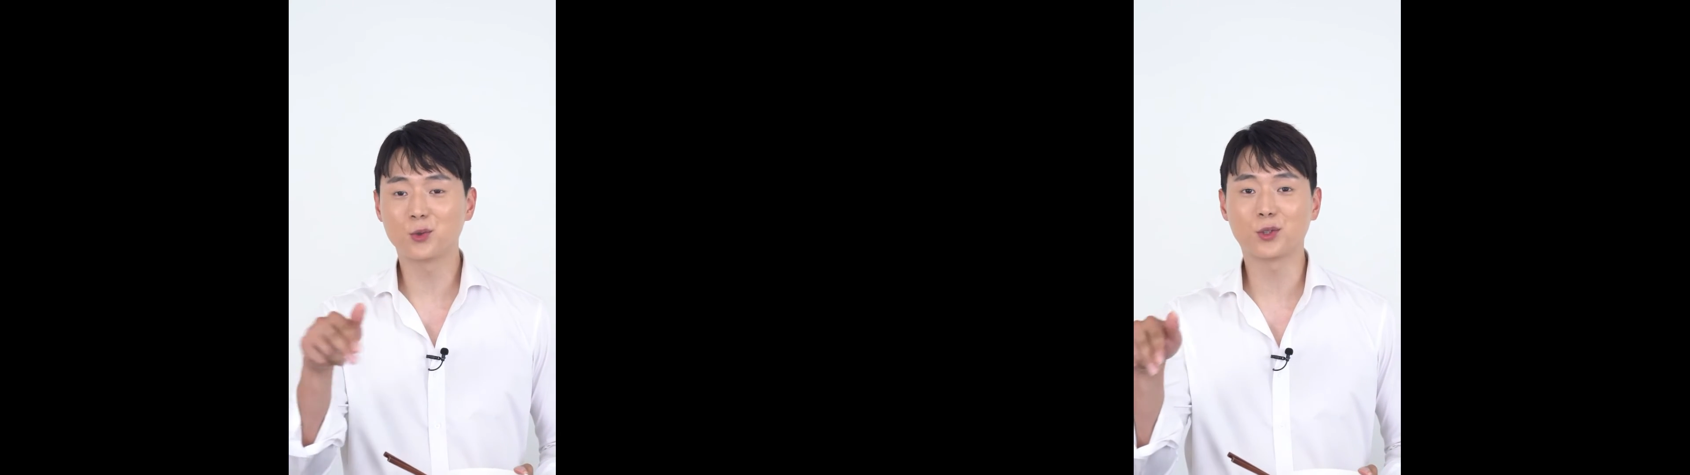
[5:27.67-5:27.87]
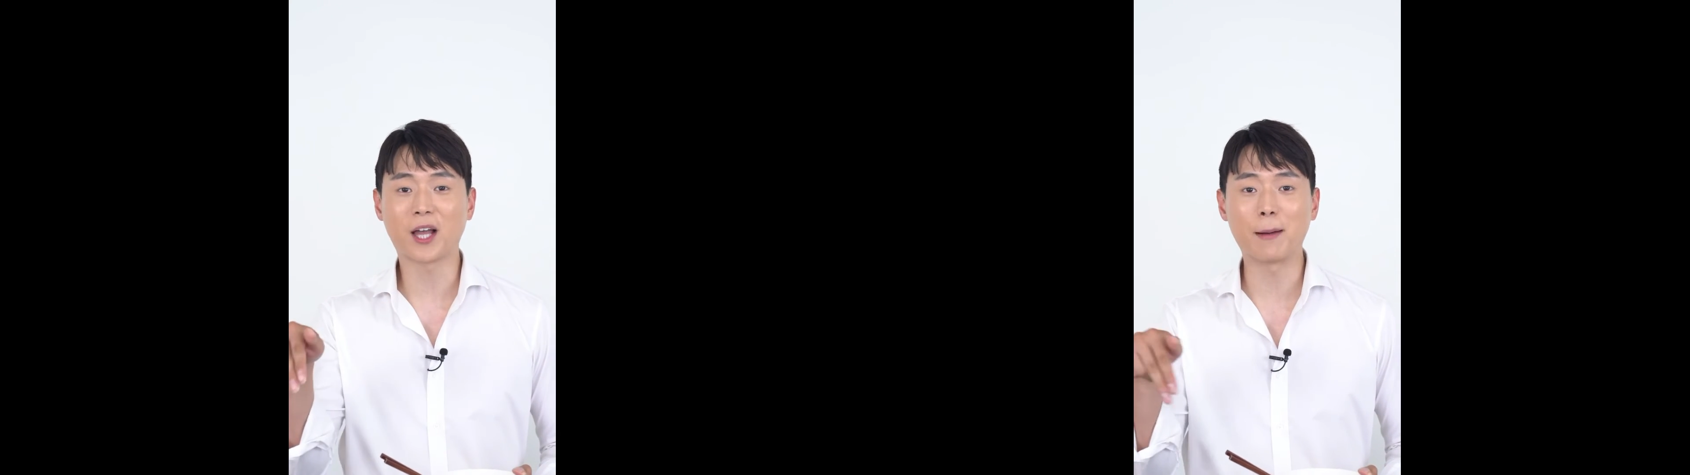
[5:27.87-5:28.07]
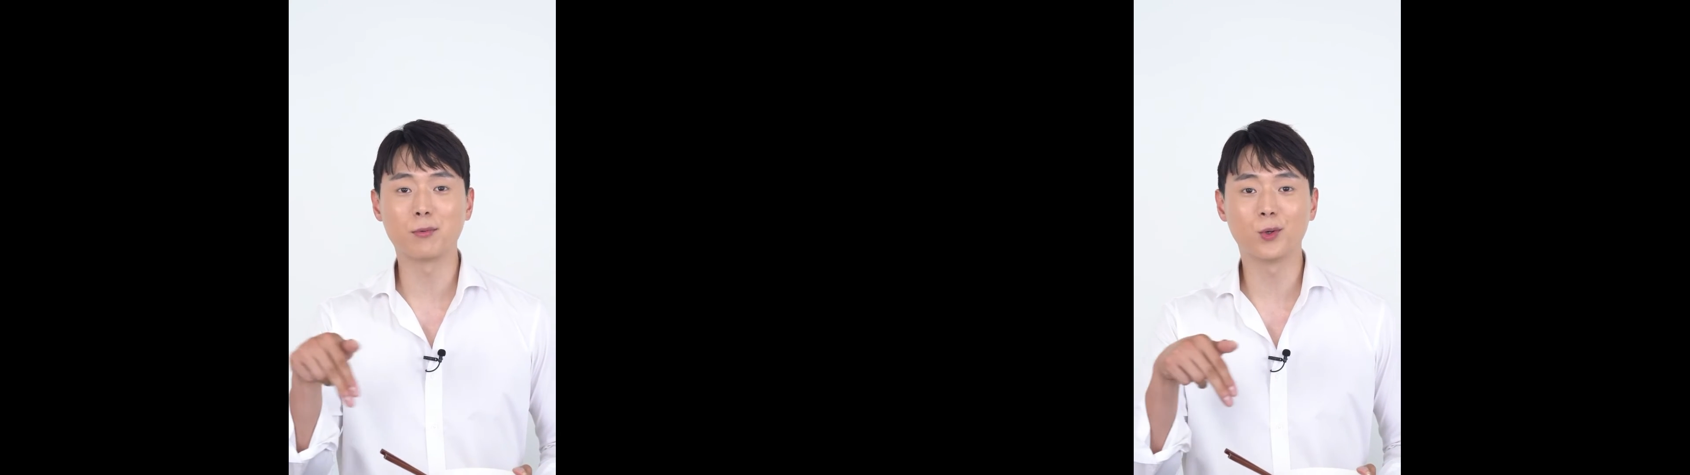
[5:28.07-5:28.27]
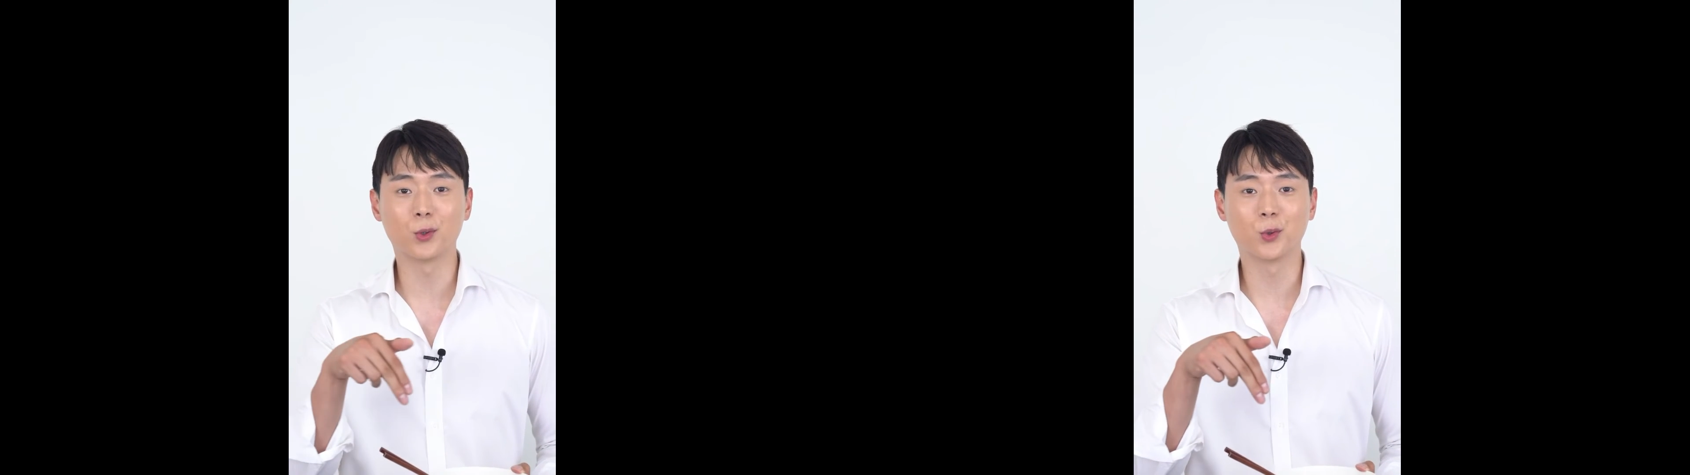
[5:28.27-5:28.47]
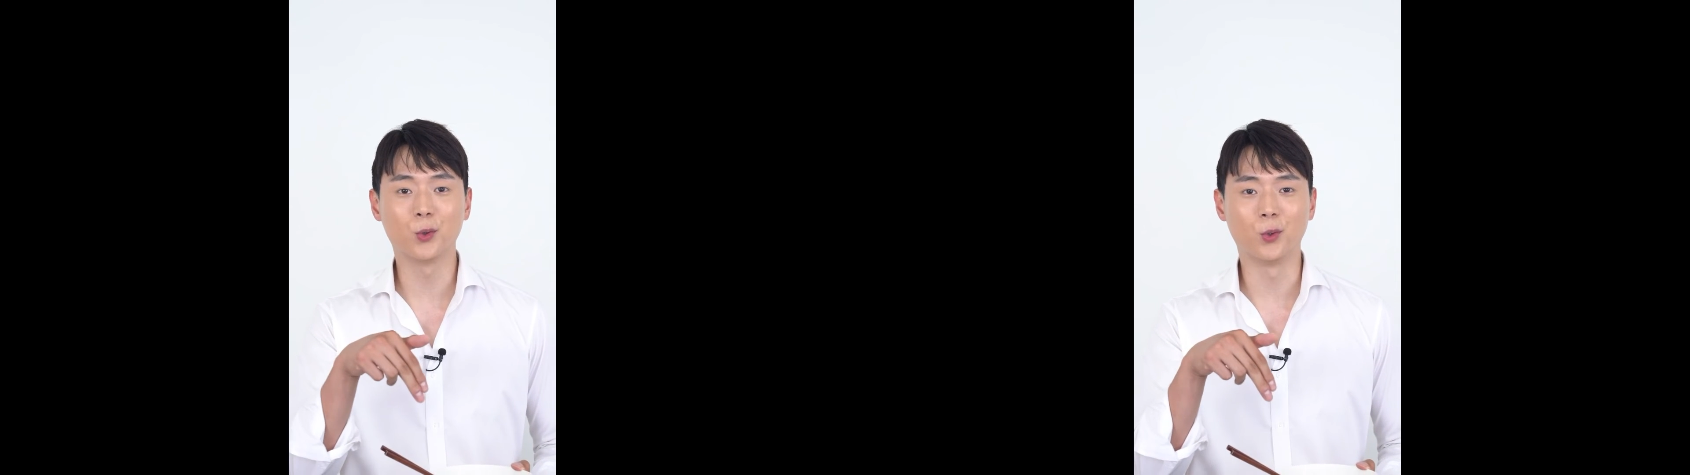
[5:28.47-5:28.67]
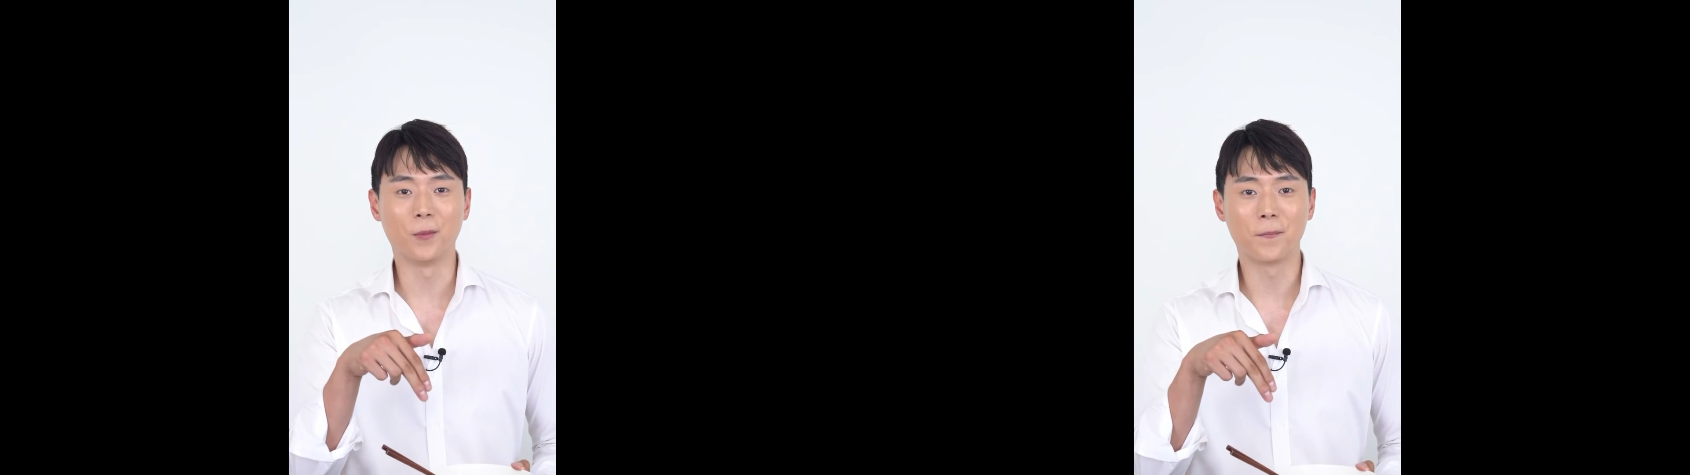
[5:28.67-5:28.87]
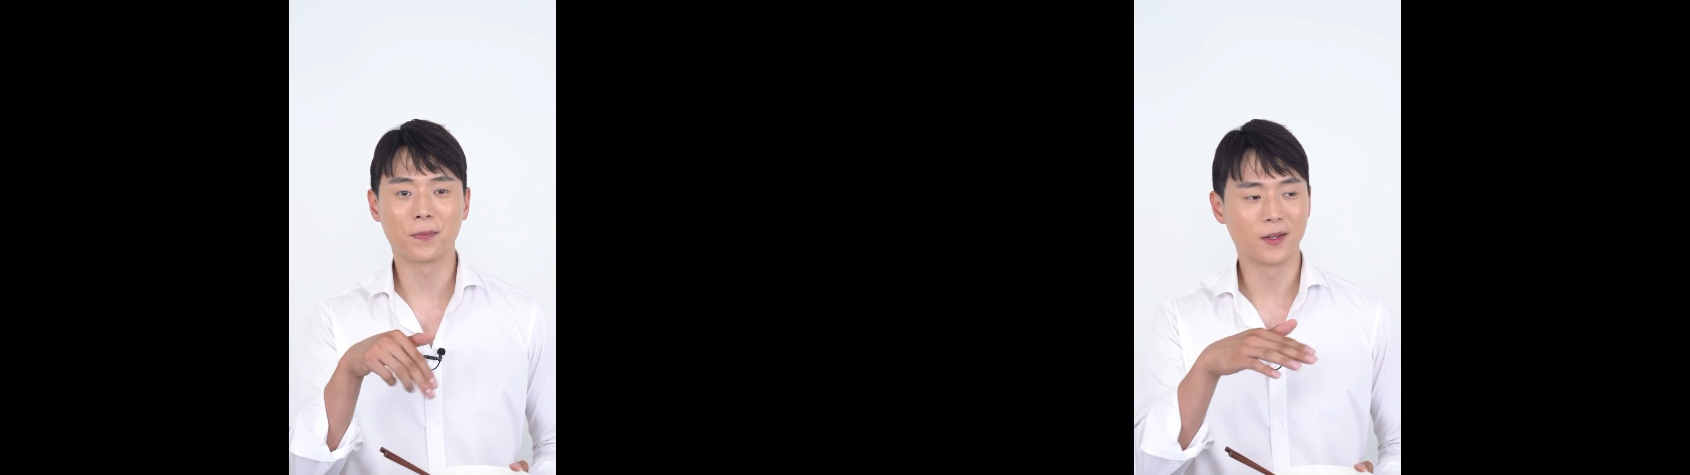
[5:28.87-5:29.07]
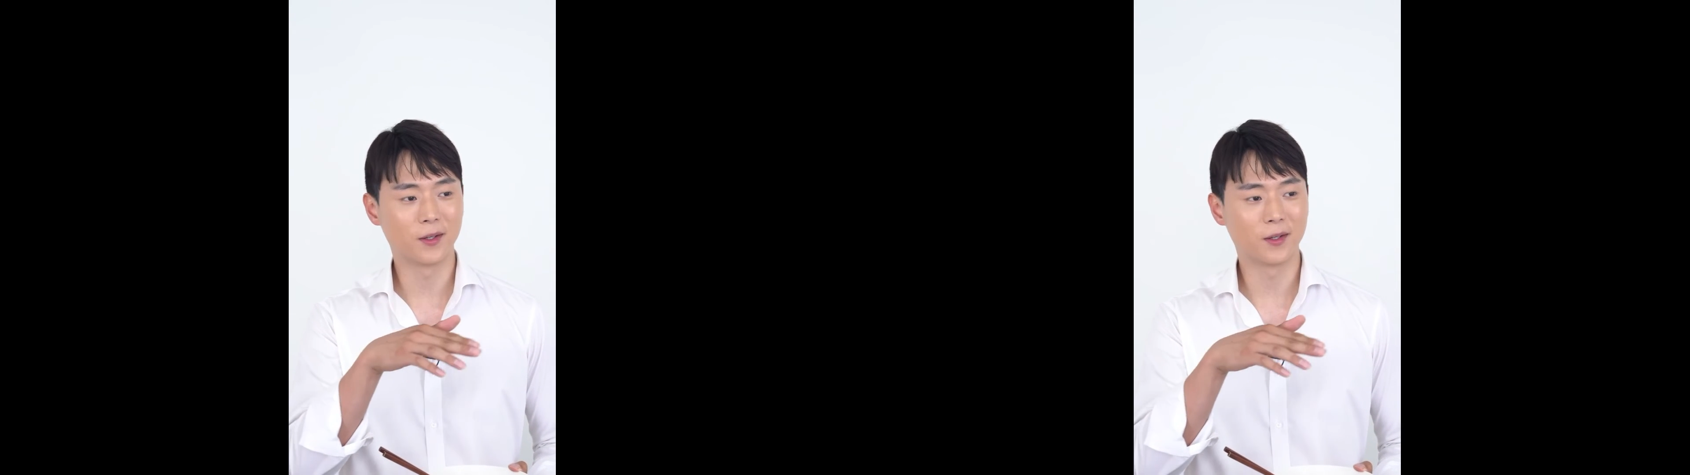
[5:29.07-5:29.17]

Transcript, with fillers: 친구들 다 불러도